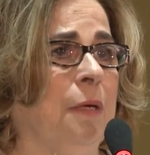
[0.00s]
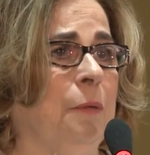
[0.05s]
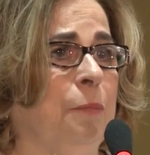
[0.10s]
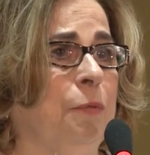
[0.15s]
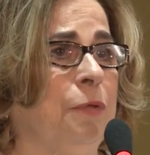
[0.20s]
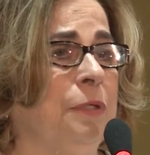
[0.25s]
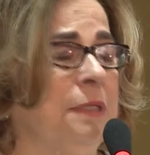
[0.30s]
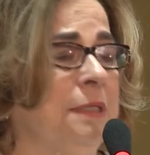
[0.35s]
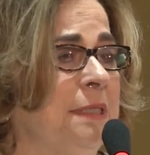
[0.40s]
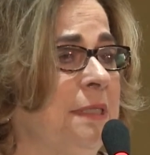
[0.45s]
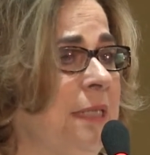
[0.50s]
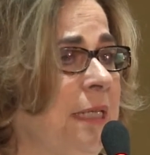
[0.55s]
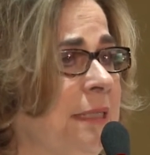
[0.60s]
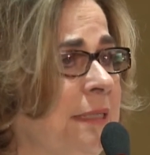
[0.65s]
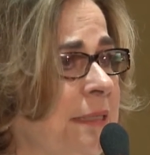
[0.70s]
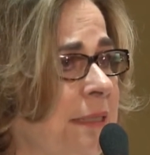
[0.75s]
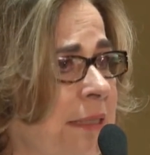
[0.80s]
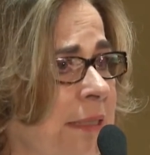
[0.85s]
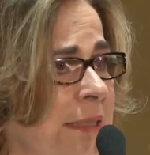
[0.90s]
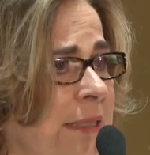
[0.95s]
Porque se
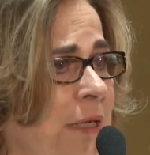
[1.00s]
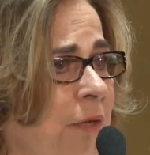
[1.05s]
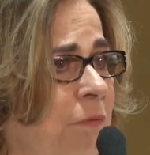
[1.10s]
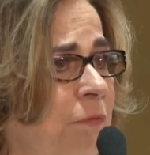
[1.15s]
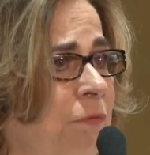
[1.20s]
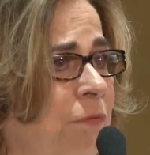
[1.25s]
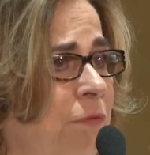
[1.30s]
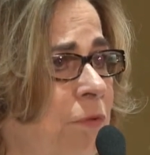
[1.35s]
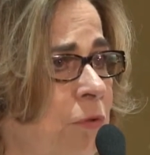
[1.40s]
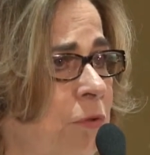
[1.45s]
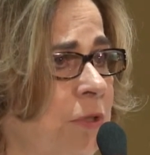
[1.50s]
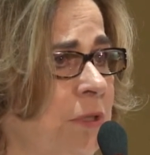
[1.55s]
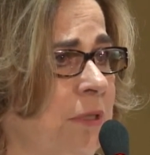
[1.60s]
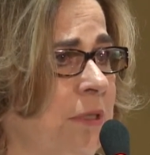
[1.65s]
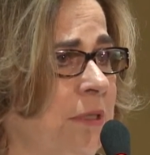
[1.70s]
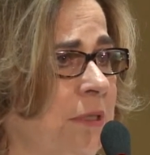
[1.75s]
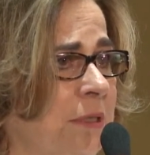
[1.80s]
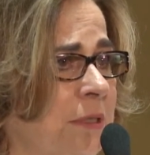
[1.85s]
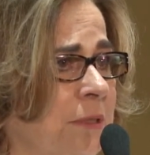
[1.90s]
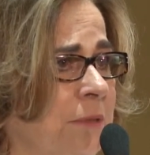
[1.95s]
assim não
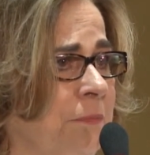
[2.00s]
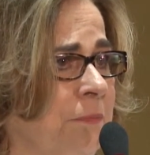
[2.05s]
fosse,